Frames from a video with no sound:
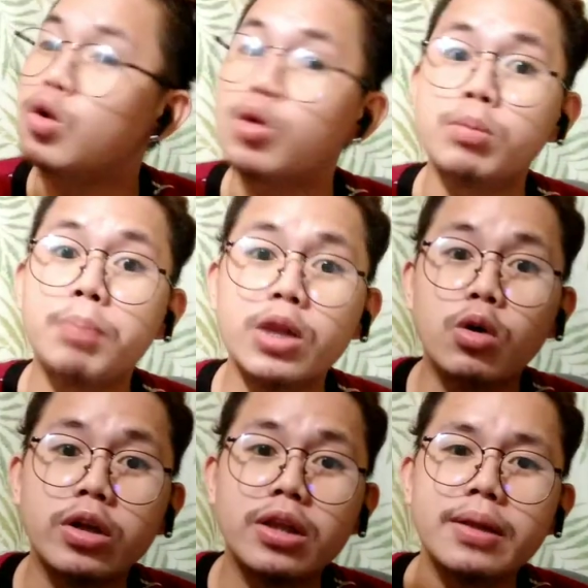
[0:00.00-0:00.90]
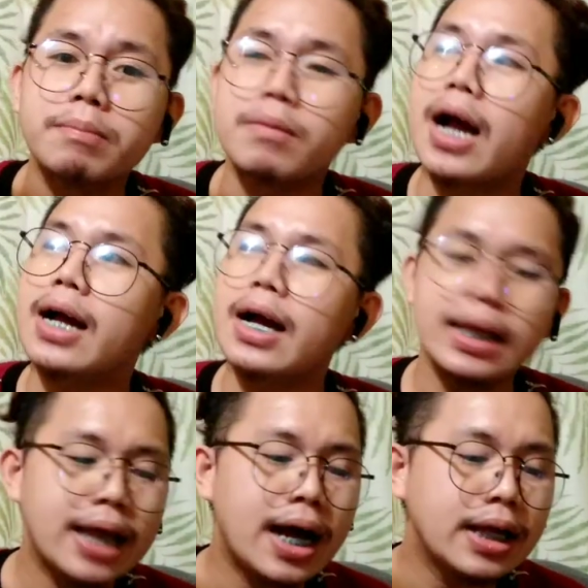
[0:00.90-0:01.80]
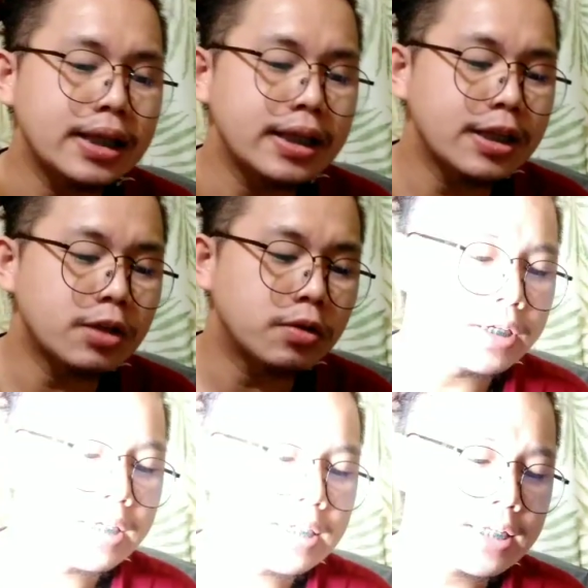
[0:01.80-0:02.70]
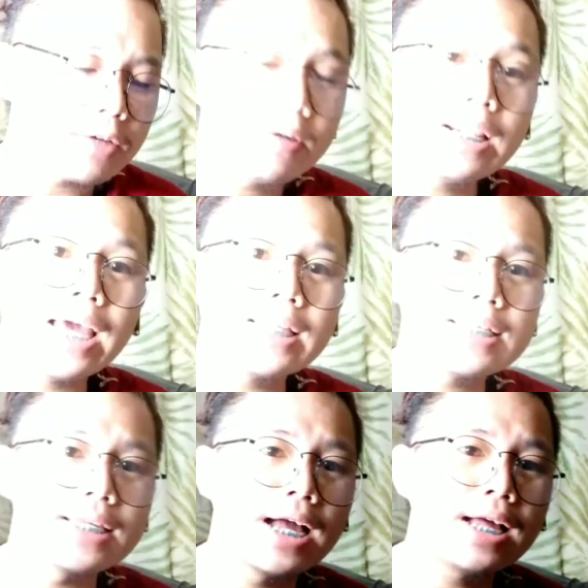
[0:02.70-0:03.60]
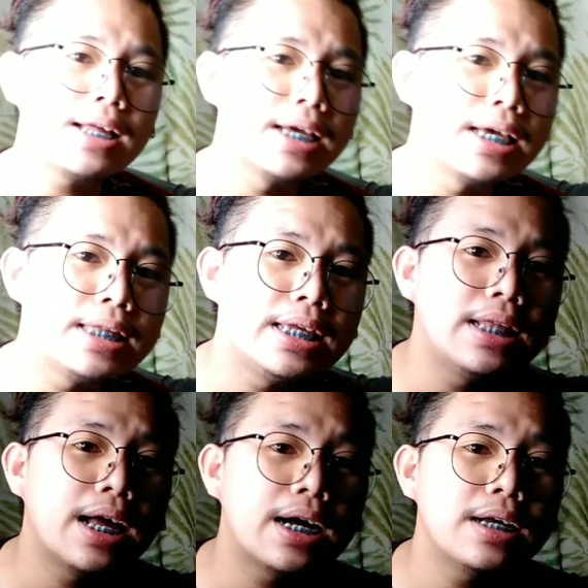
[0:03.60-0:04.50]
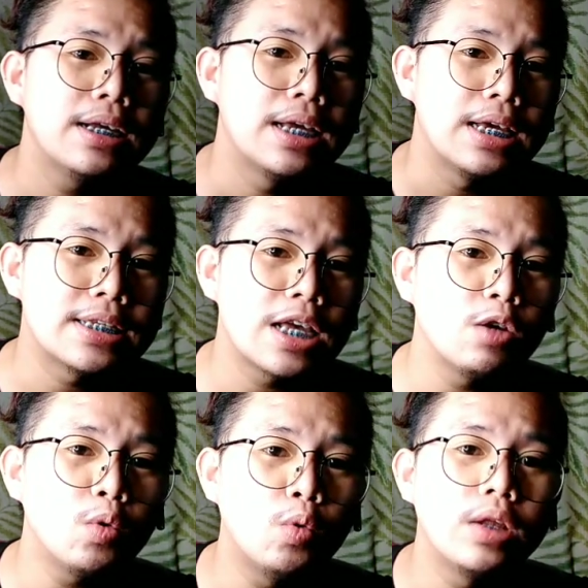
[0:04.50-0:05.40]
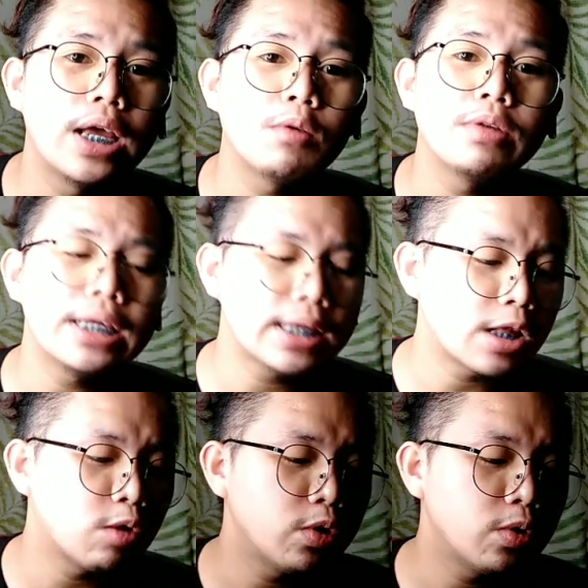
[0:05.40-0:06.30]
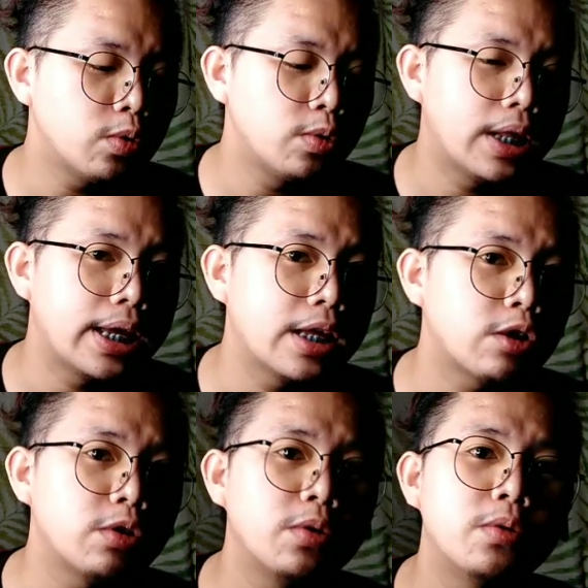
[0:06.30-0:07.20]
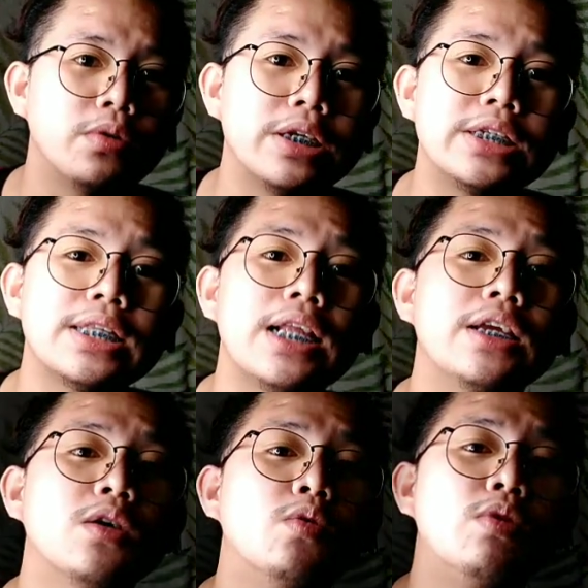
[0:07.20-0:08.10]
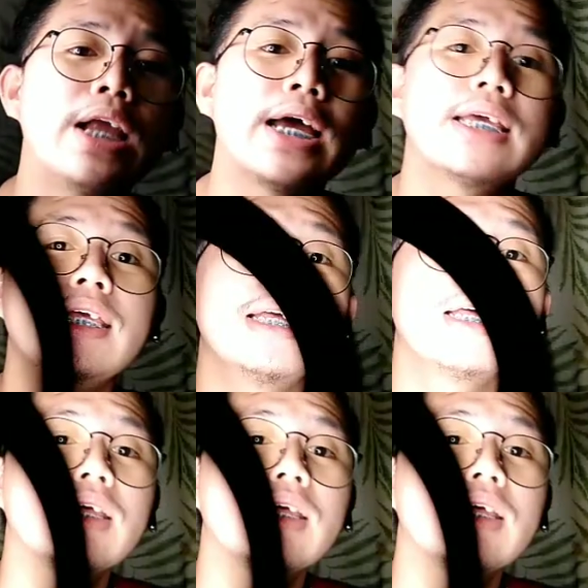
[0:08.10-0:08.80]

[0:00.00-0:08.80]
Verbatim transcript: bukod pa doon, ang kagandahan din nito is yung lights niya, hindi lang isa yung kulay, kundi tatlo yung kulay. Ito yung original niyang kulay.